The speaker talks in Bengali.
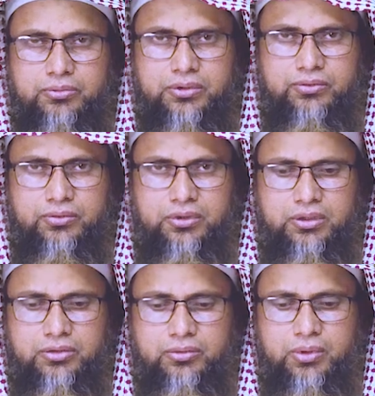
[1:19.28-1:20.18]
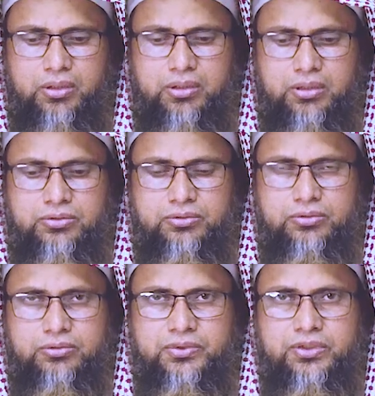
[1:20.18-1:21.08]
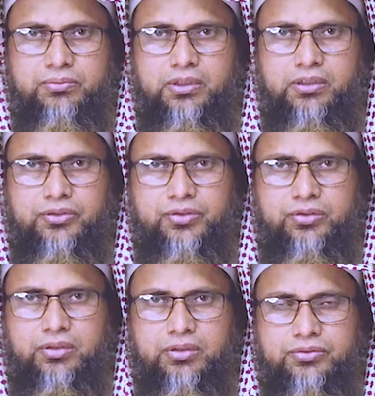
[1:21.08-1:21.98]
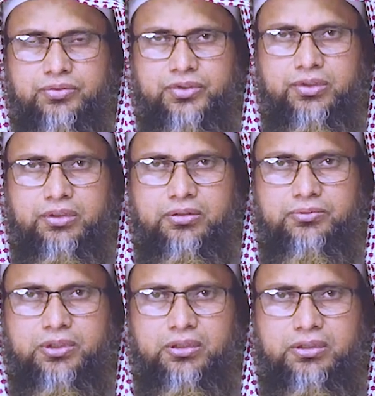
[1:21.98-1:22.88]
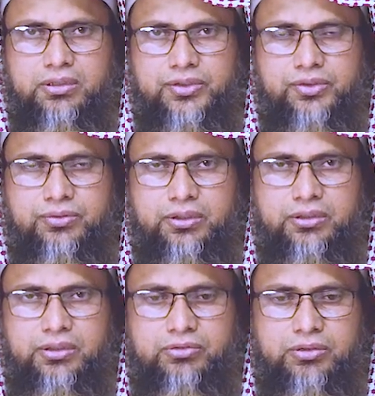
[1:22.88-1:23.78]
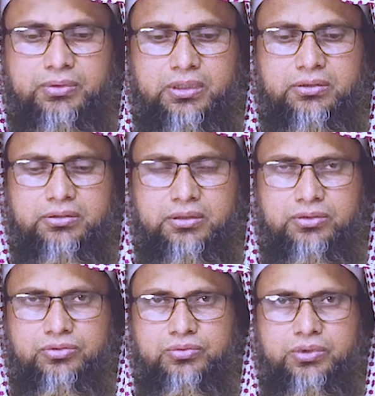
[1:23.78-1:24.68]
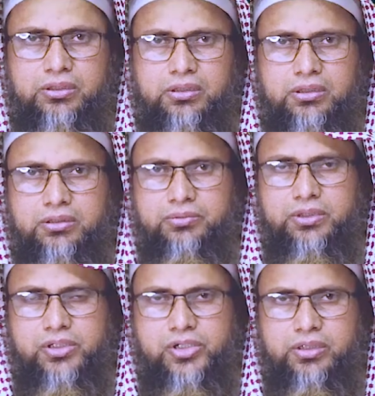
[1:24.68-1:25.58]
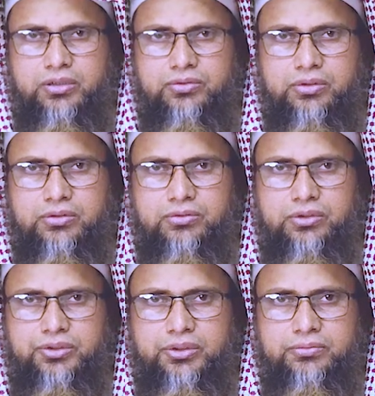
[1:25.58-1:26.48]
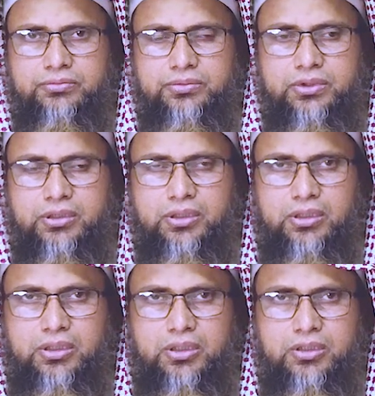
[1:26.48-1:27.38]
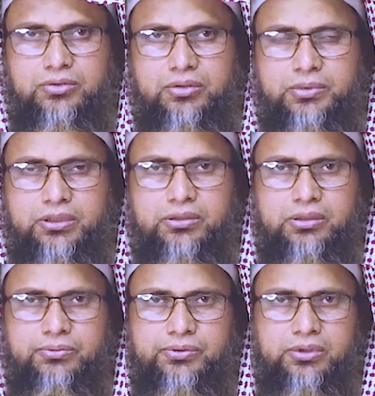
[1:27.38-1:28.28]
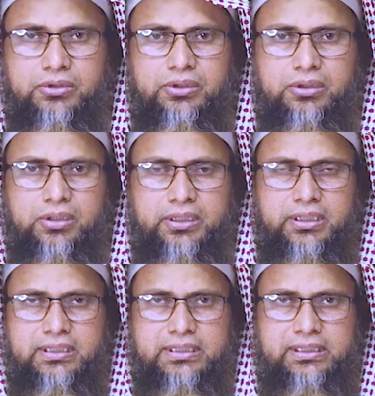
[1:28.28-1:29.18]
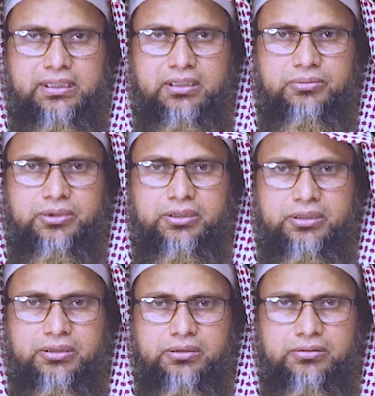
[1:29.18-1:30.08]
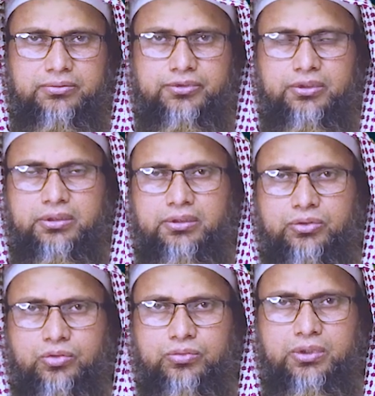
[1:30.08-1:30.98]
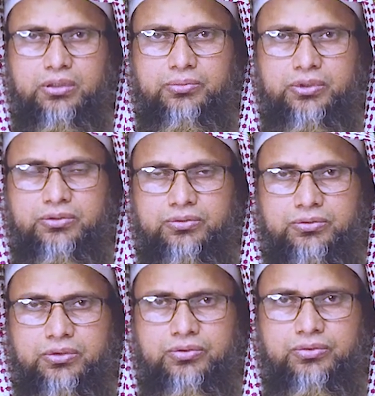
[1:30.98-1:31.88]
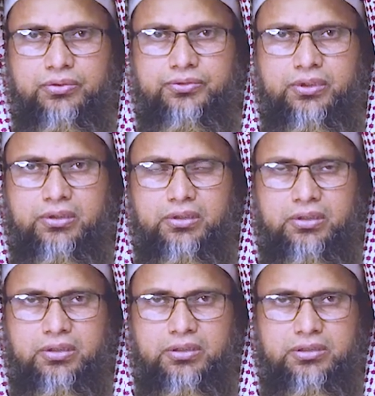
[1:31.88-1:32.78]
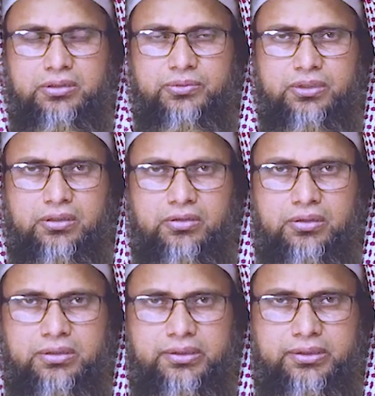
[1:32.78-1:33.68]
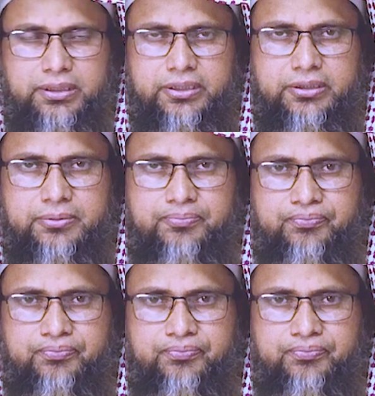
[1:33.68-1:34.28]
রহমতুল্লাহ বরকাতহ বিসমিল্লা ওসালাত ওসালাম আল্লাহ রসুলিল্লা ওবাদ আউবিল্লাহ মিনা শৈতান রাজিম ومن يبتغي غير الإسلام دينا فلن يقبل منه وهو في الآخرة من الخاسرين